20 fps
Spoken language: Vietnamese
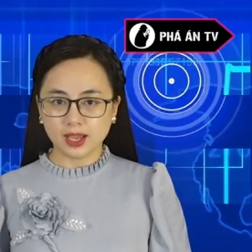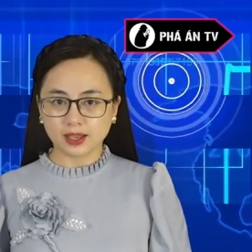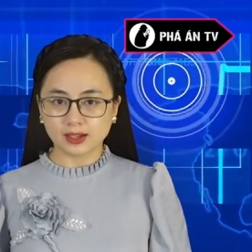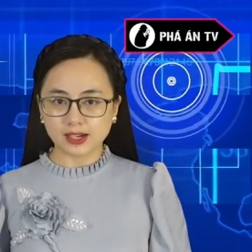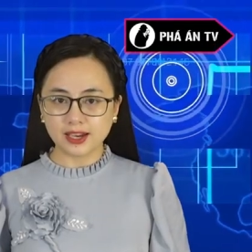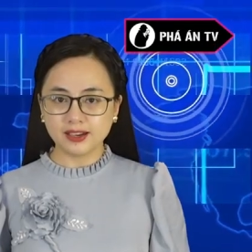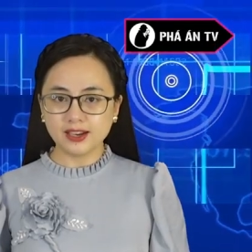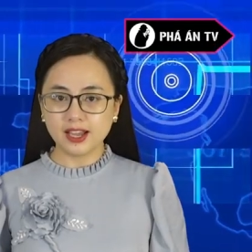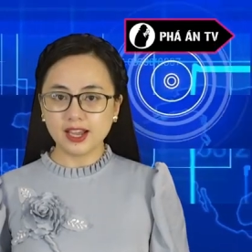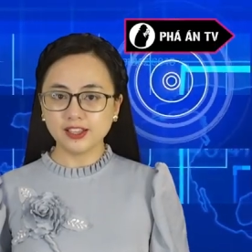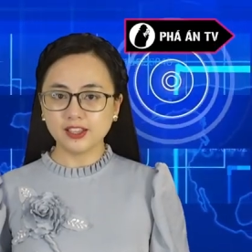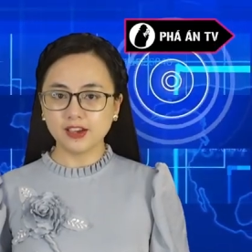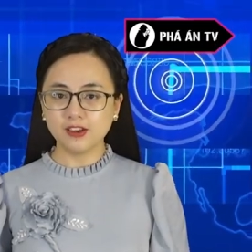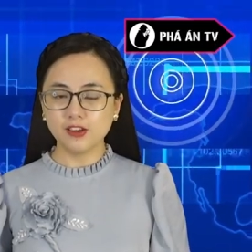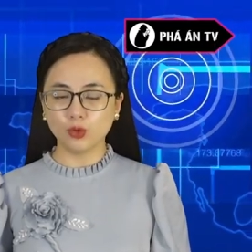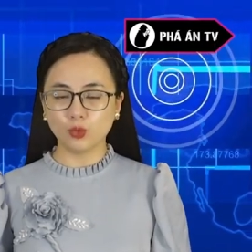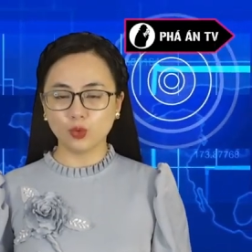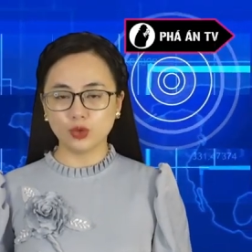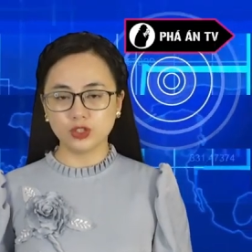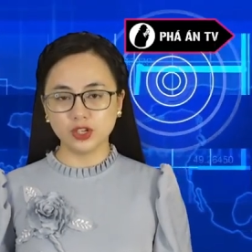Đến đây
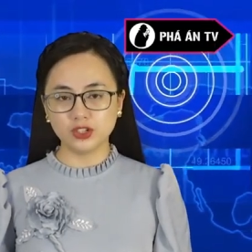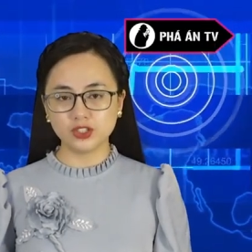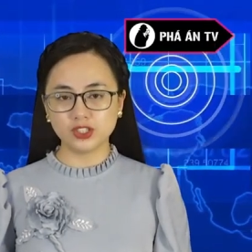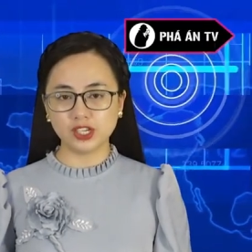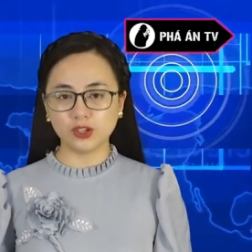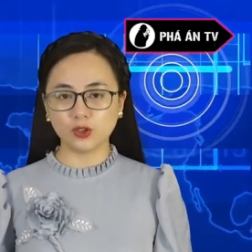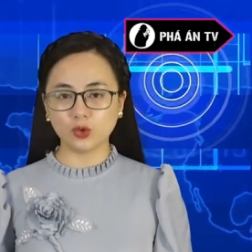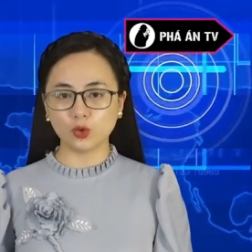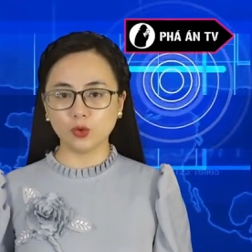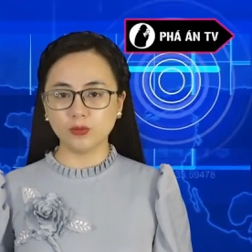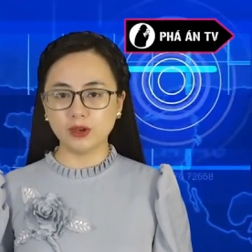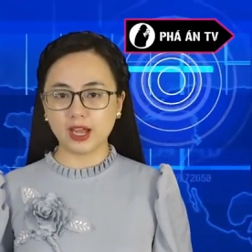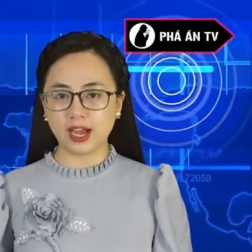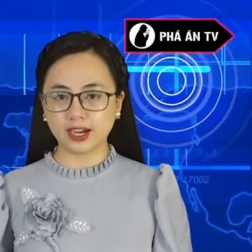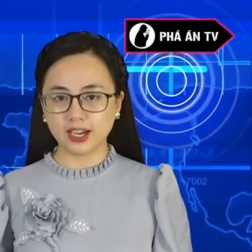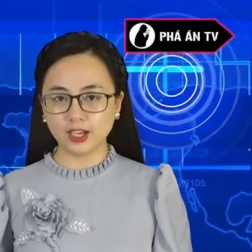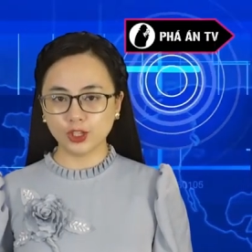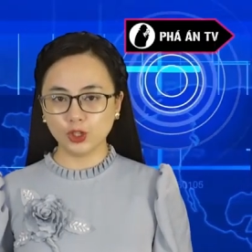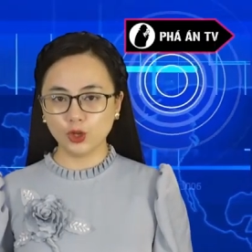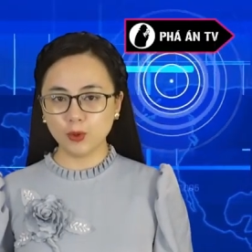thời lượng của chương trình cũng
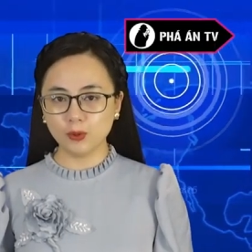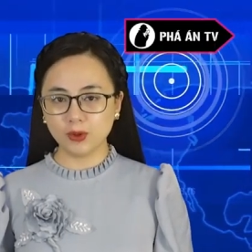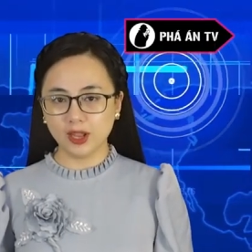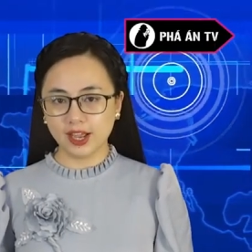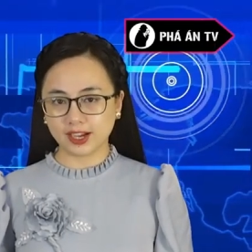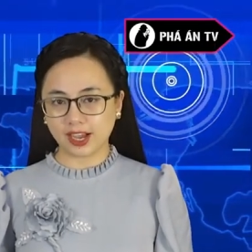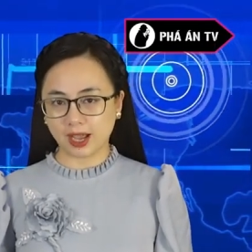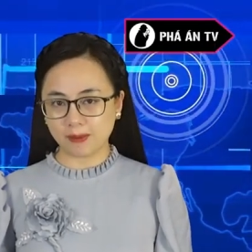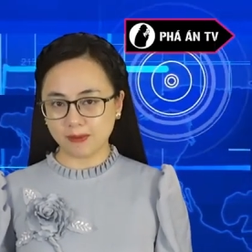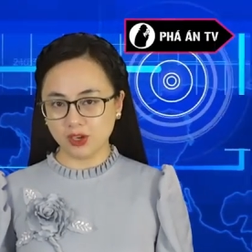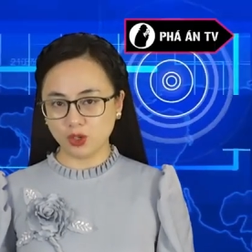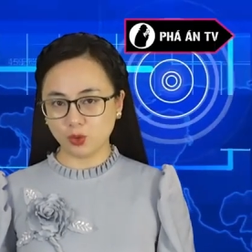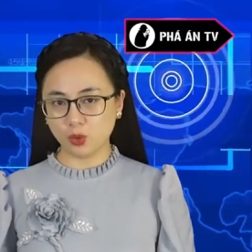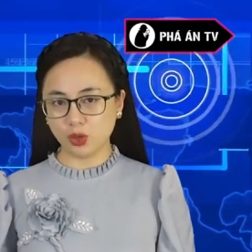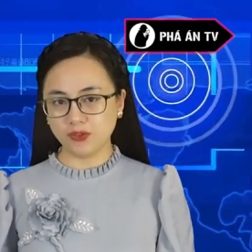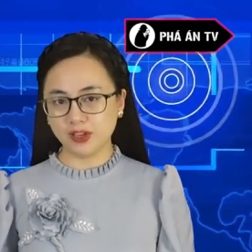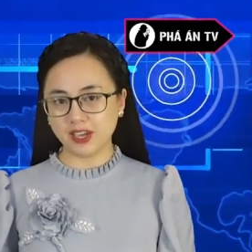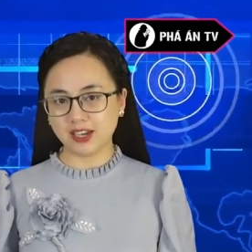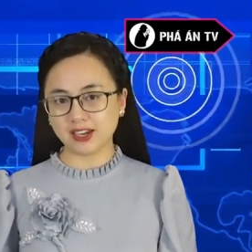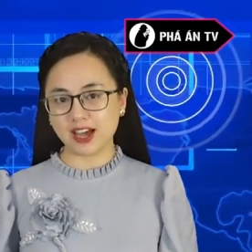đã kết thúc. Cảm ơn
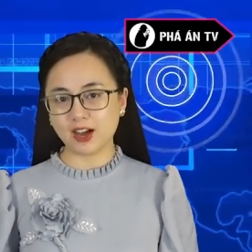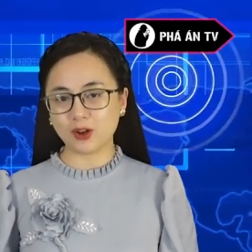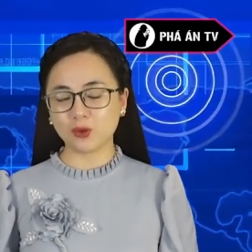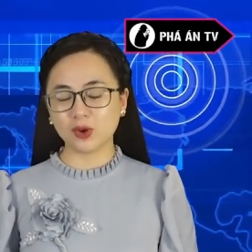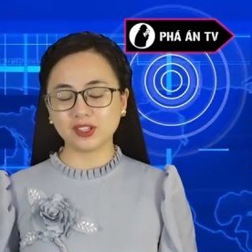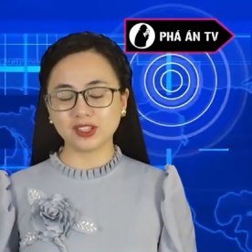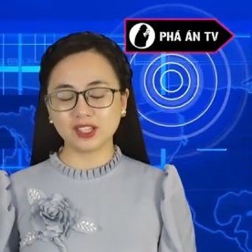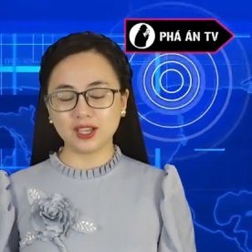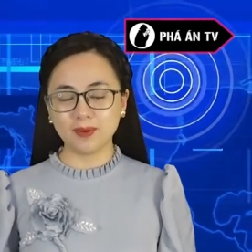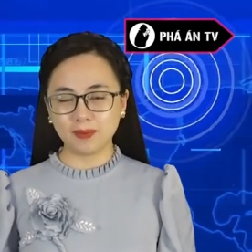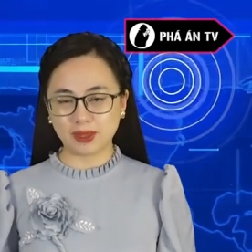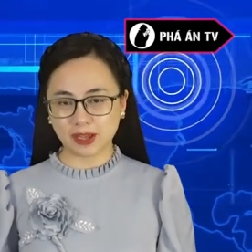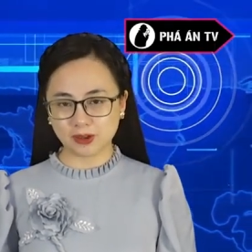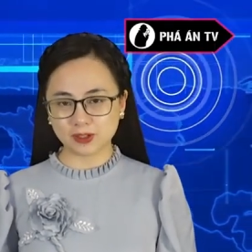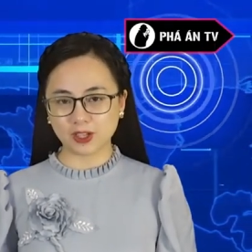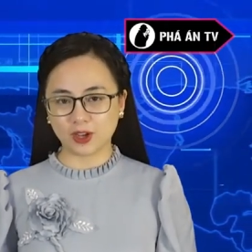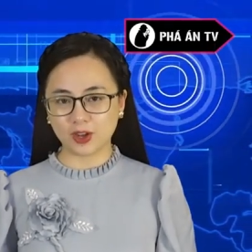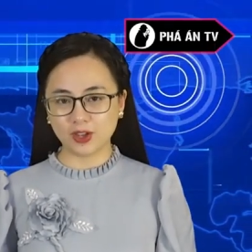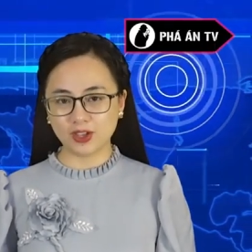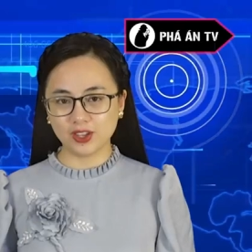quý vị đã quan tâm
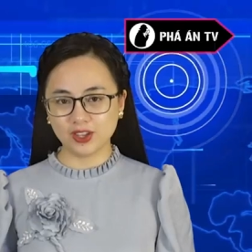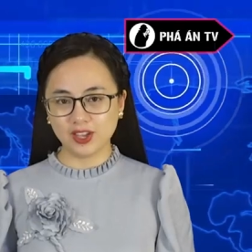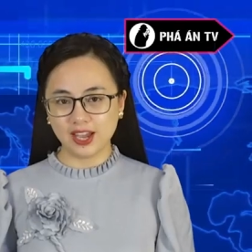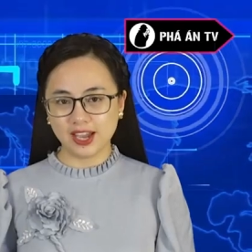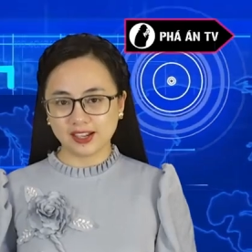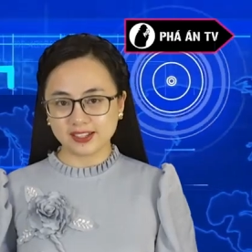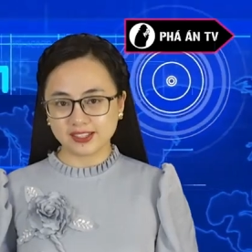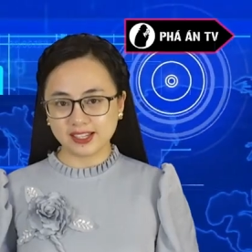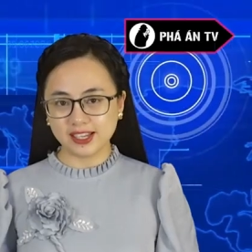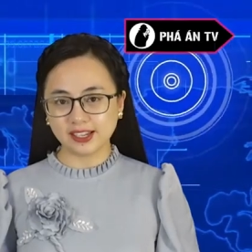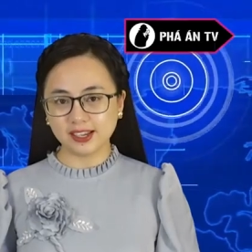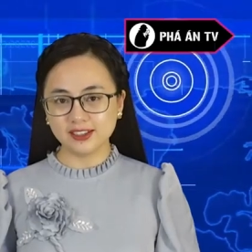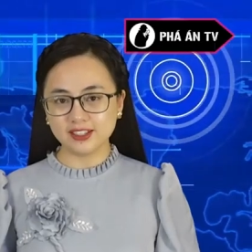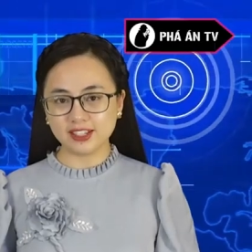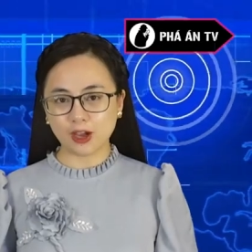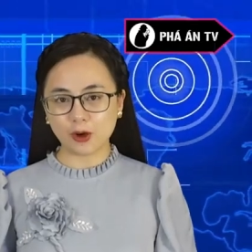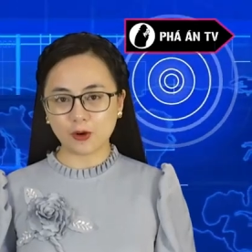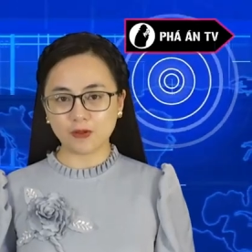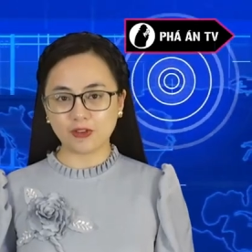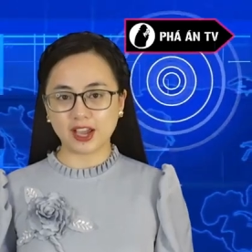theo dõi. Xin
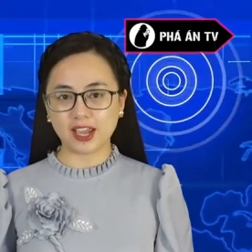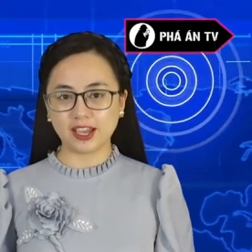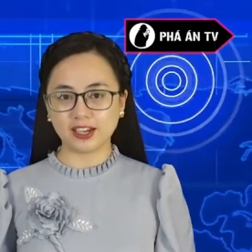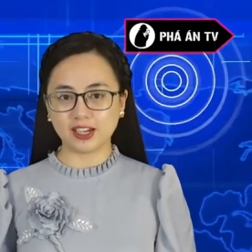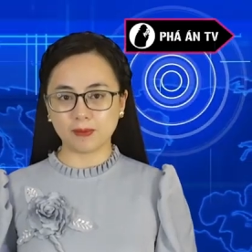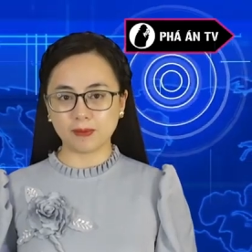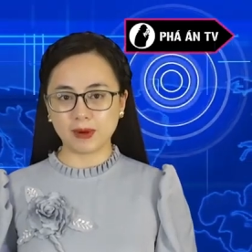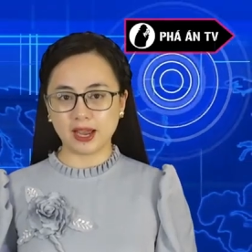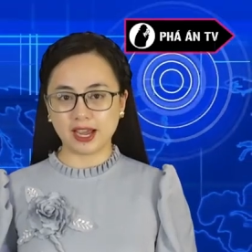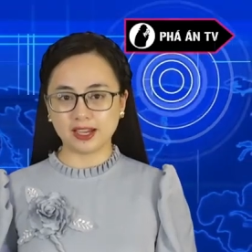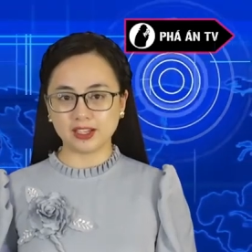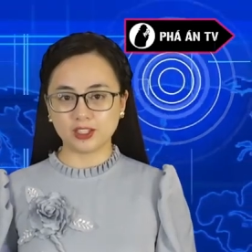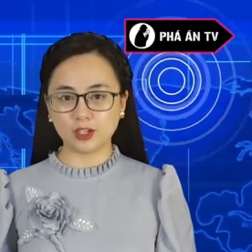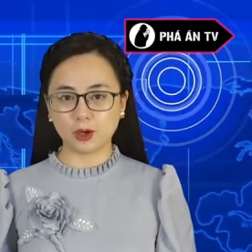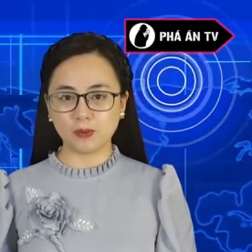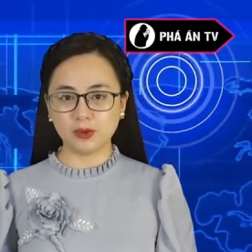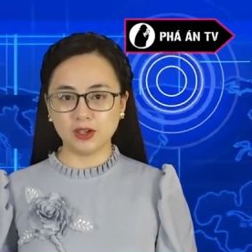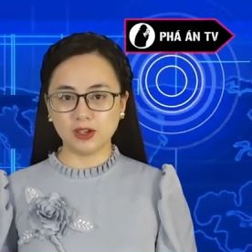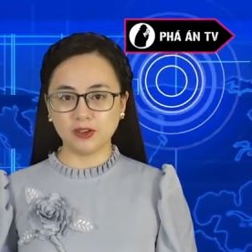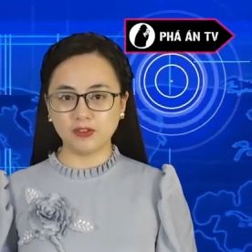kính chào và hẹn gặp lại
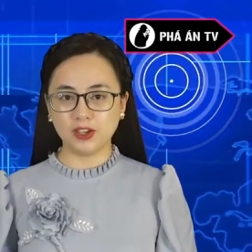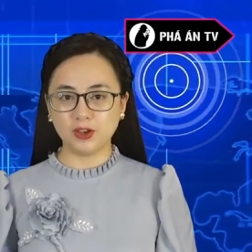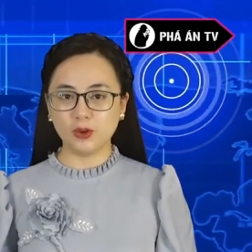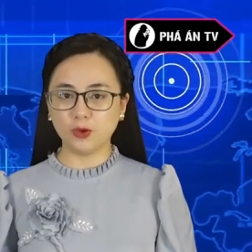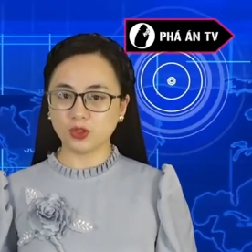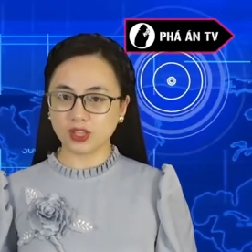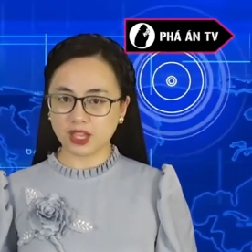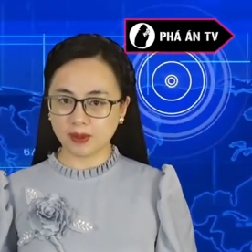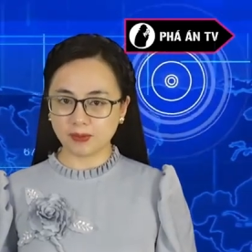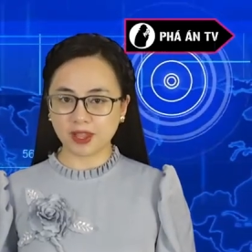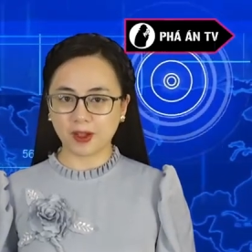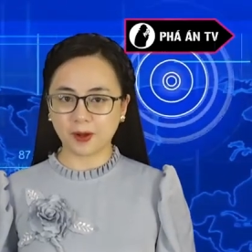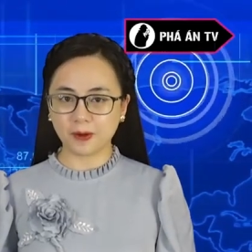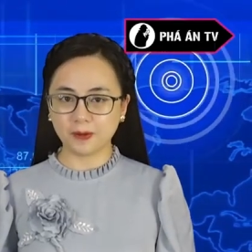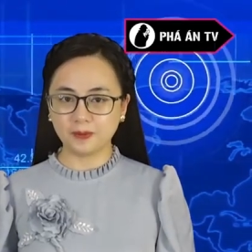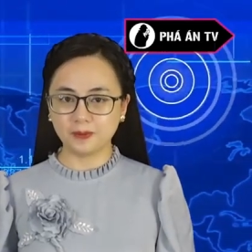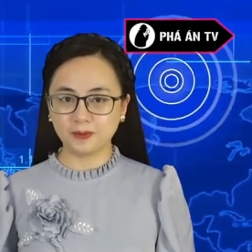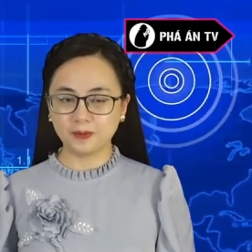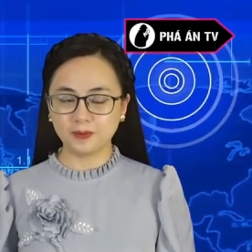trong những video tiếp theo.